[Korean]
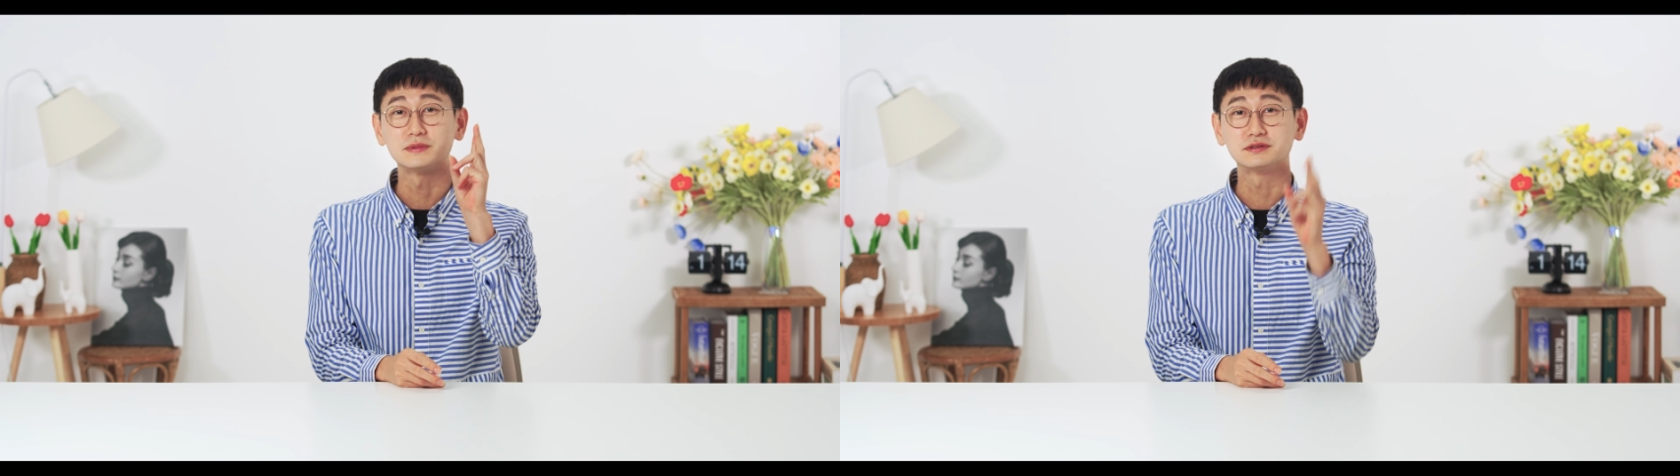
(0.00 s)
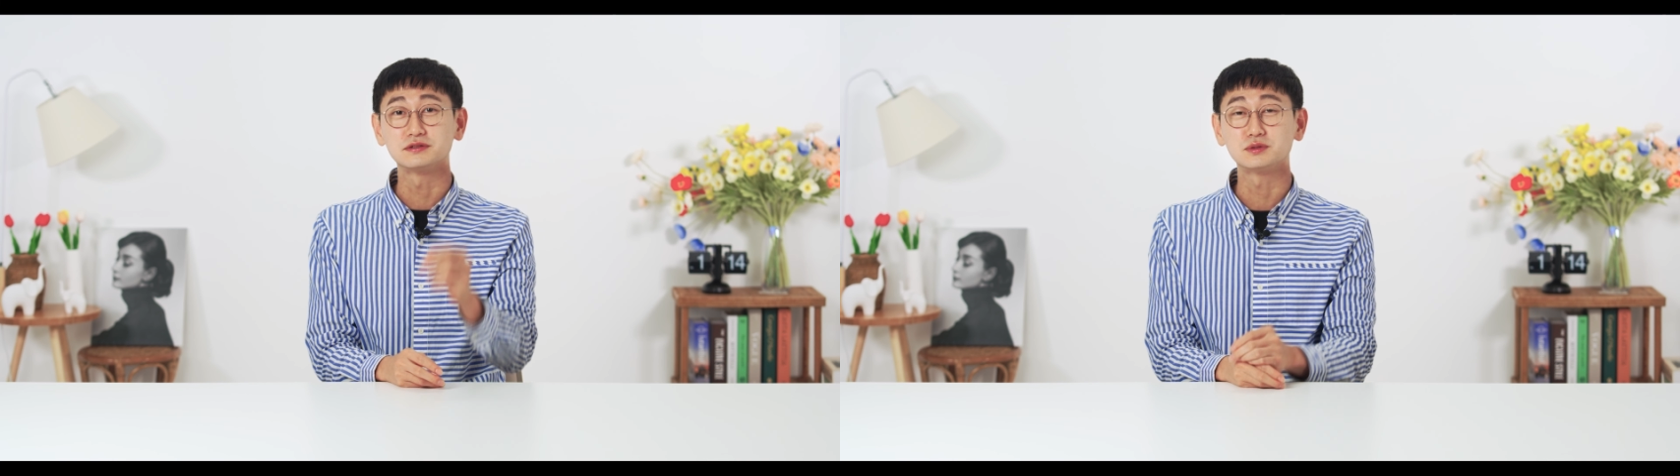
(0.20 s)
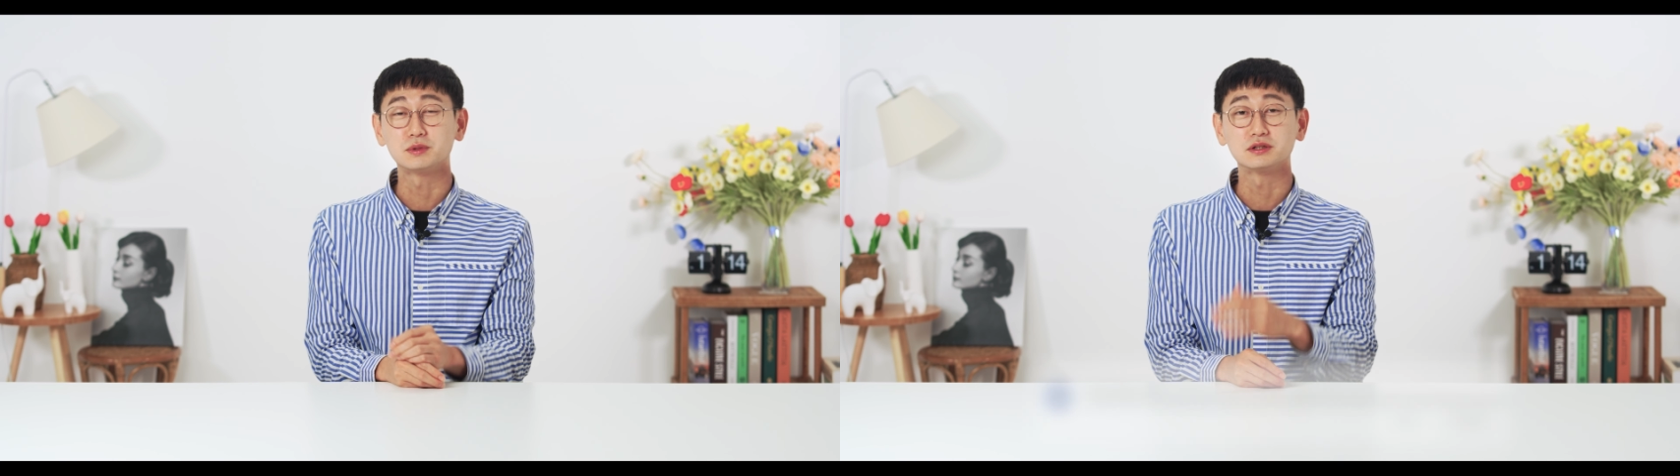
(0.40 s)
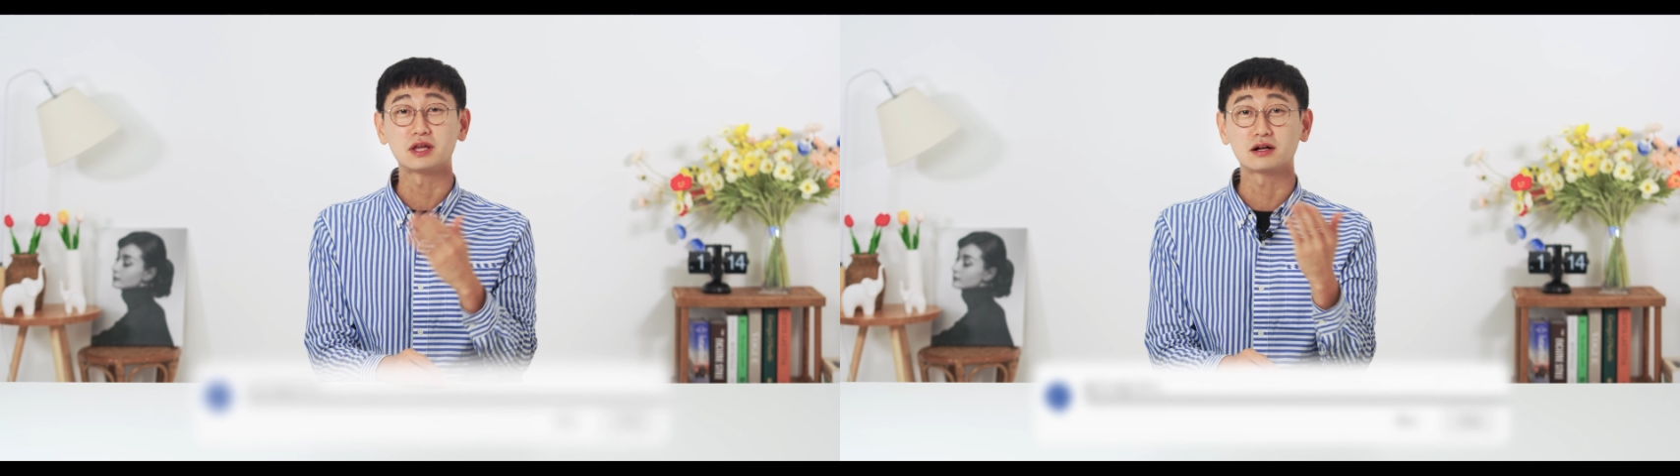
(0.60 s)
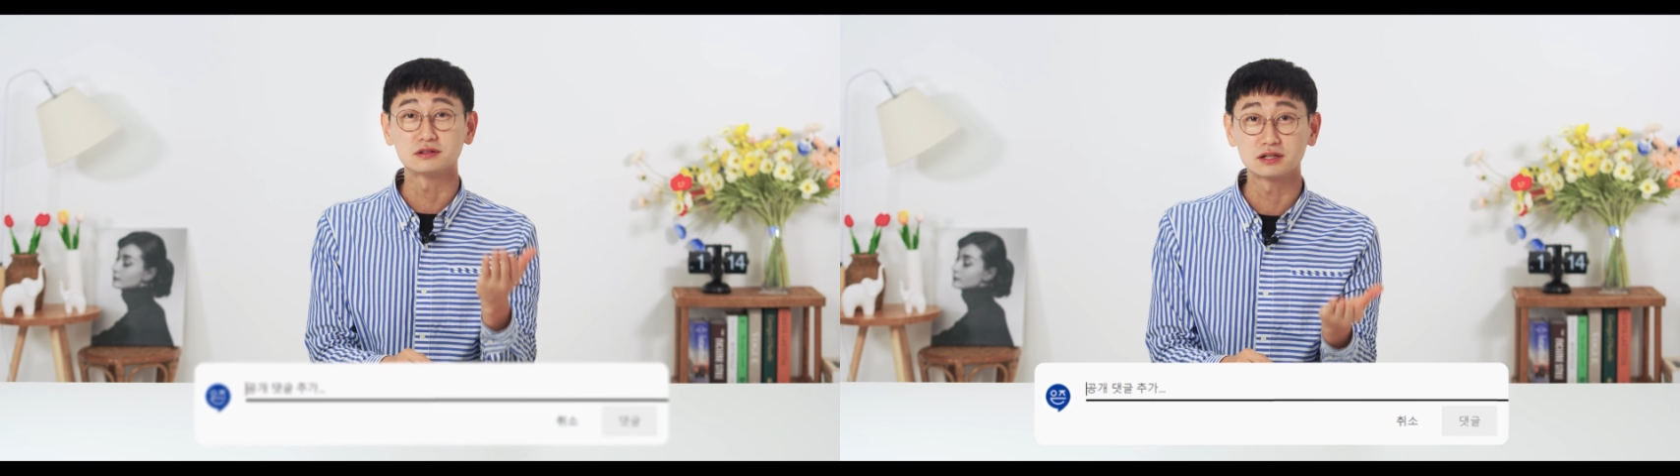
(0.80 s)
있으시면
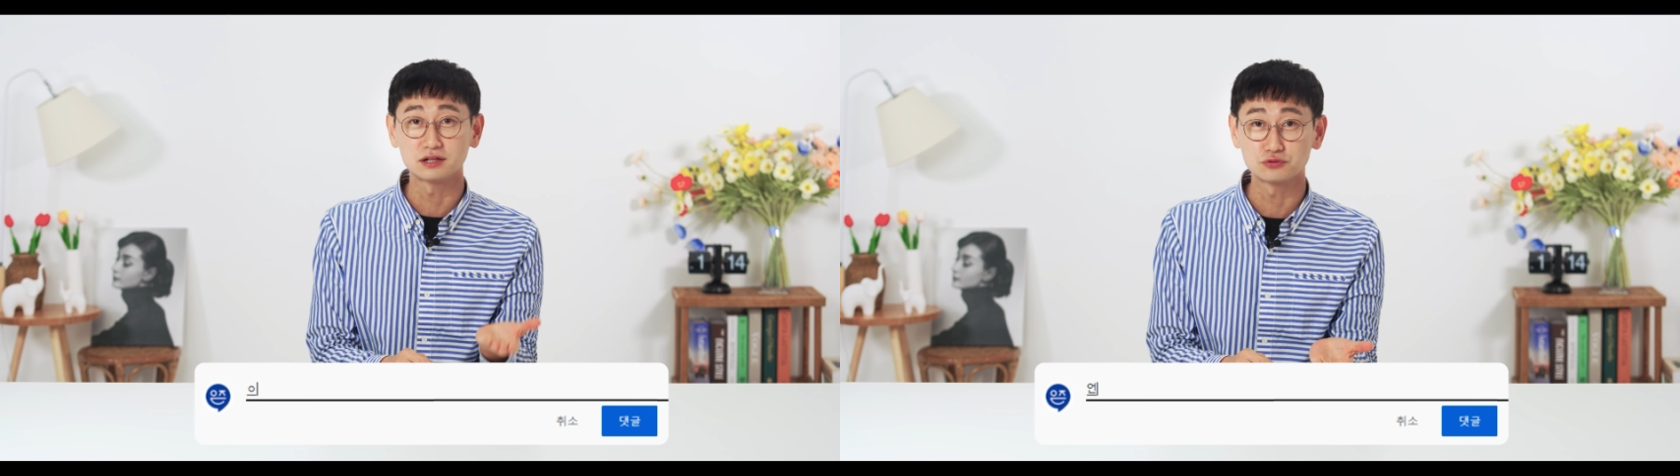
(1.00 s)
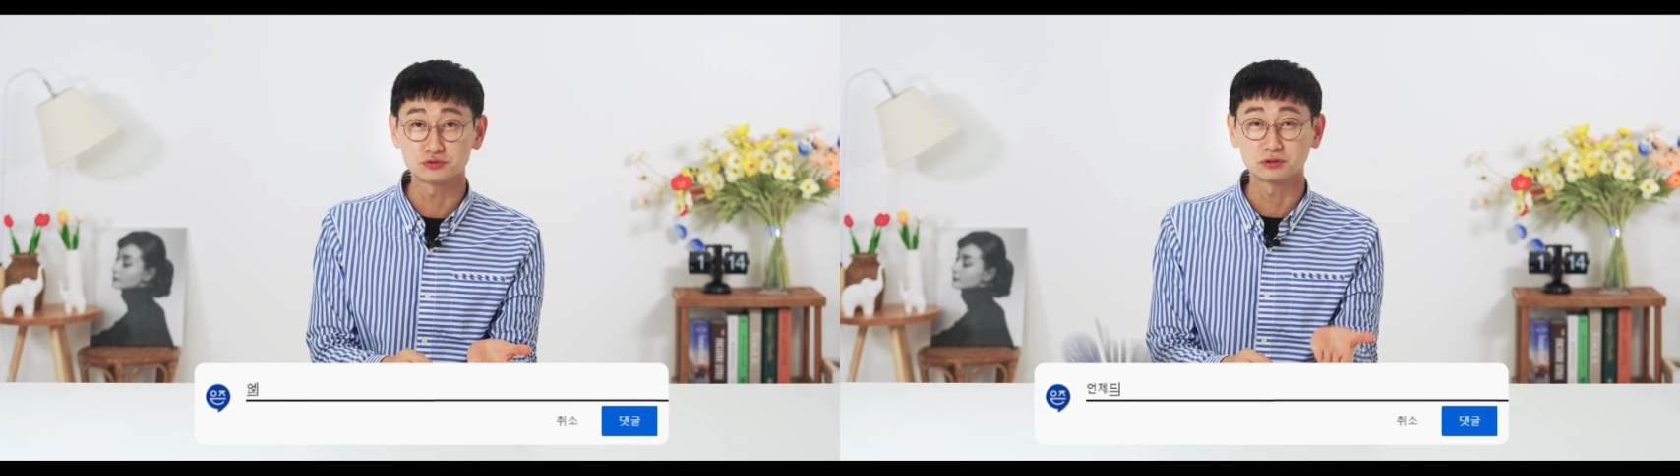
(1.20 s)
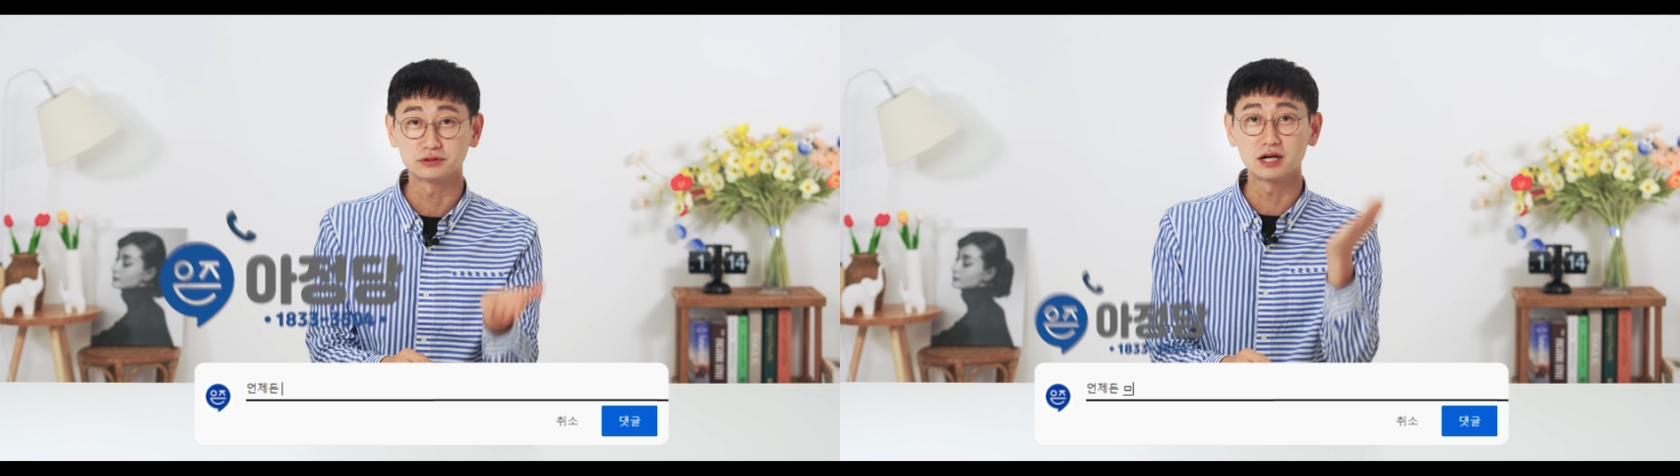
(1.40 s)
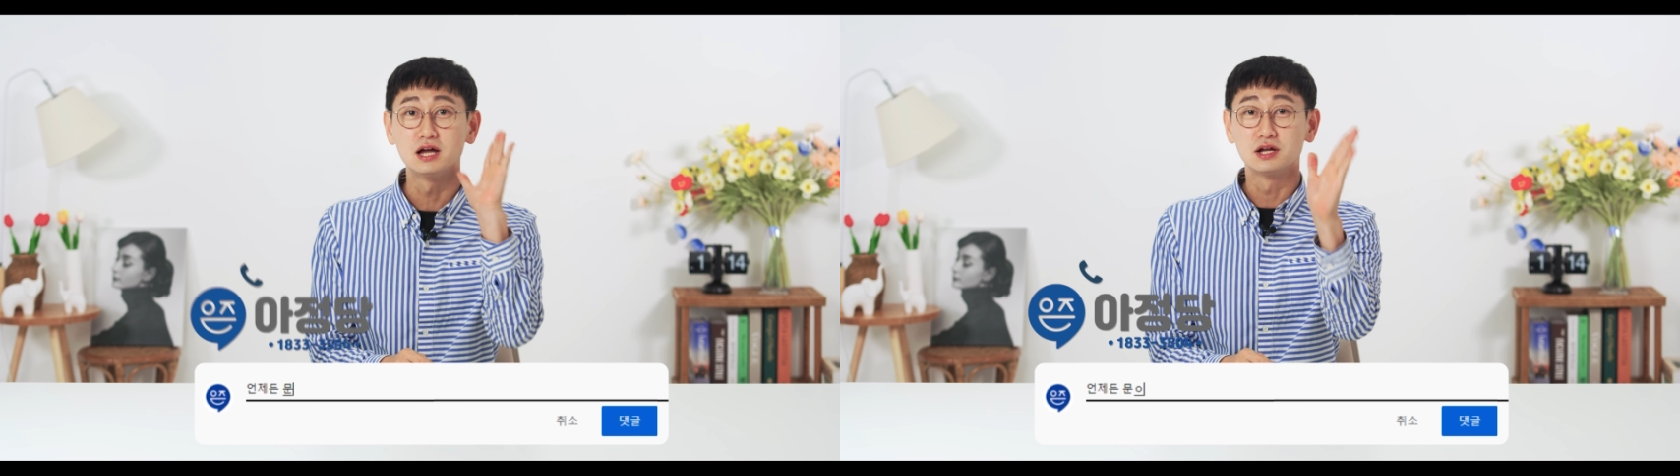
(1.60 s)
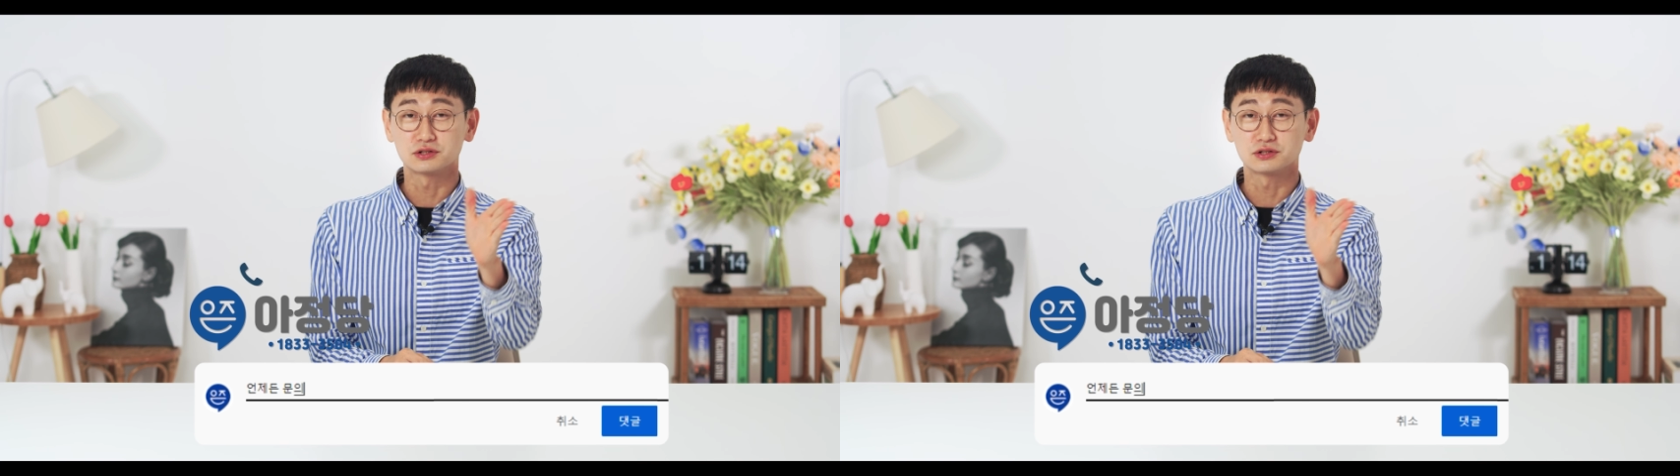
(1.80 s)
댓글 달아주시거나